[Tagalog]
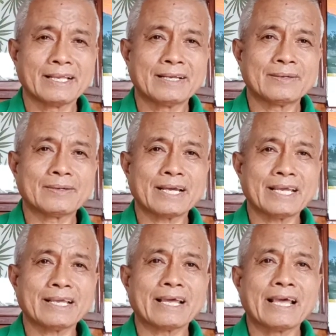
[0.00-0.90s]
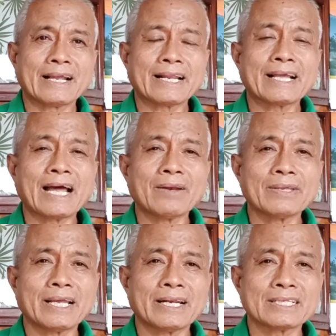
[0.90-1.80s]
Okay? Regalo
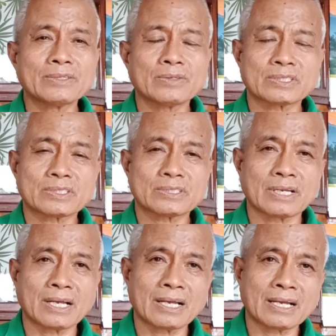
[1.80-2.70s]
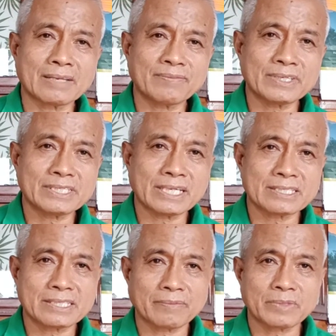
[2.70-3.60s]
yan ng Diyos. Uh,
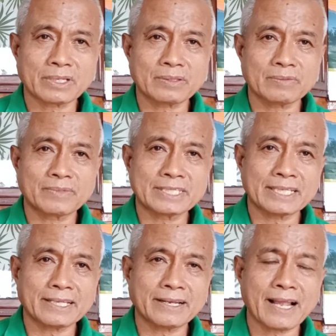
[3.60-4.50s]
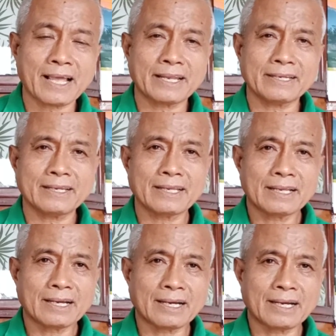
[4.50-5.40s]
Ephesians chapter 2 verse 89, uh,
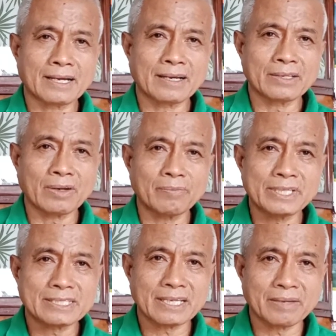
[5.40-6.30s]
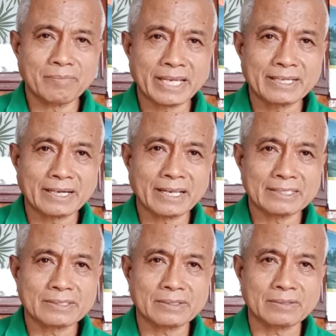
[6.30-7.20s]
ah, you have been saved by
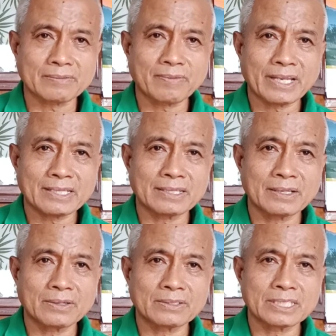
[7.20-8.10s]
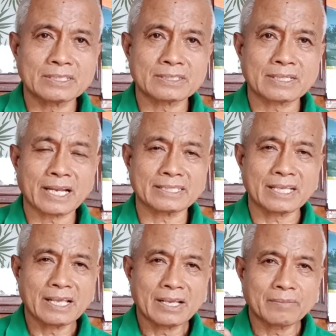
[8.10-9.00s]
grace through faith in the Lord Jesus Christ.
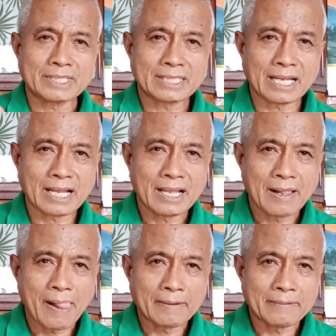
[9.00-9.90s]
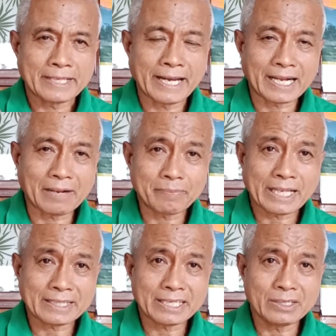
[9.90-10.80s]
Basta tinanggap
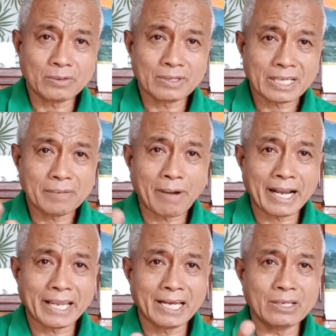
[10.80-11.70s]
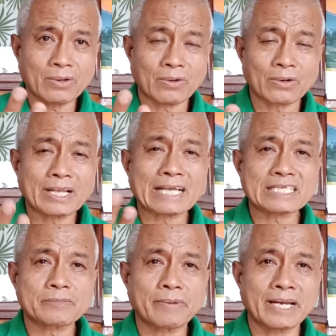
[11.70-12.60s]
natin yung ebanghelyo or
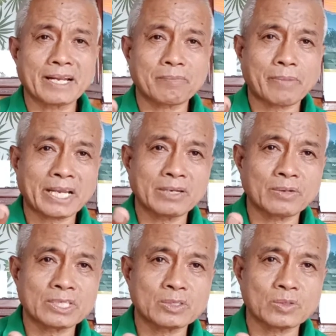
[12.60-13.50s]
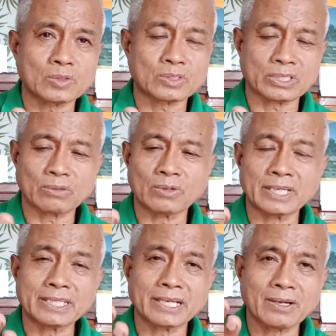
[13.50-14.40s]
gospel ng Panginoong Isus.
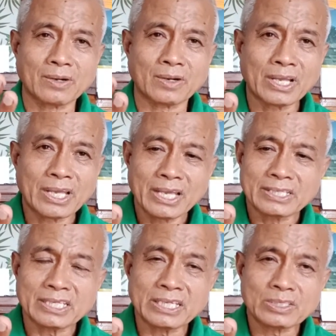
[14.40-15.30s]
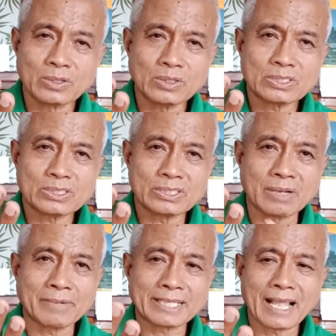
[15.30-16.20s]
Ulitin ko, si Isus
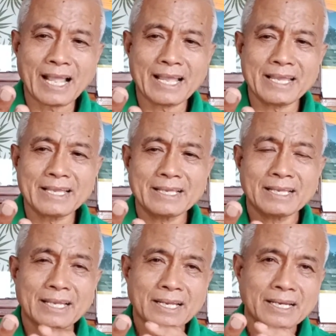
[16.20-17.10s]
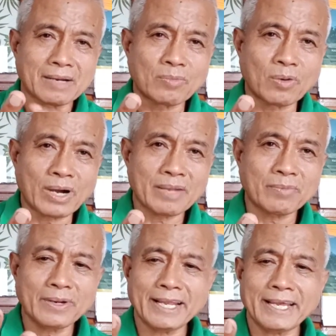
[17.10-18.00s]
namatay, nabuhay
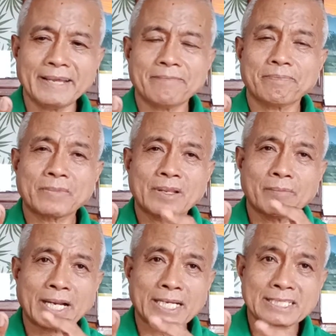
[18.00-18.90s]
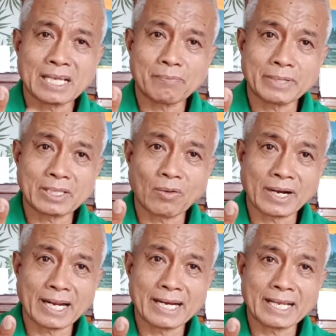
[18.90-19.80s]
muli para sa
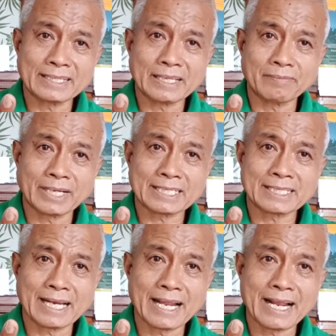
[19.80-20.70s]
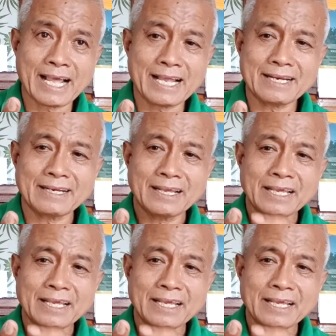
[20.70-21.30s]
kapatawaran ng ating makasalanan.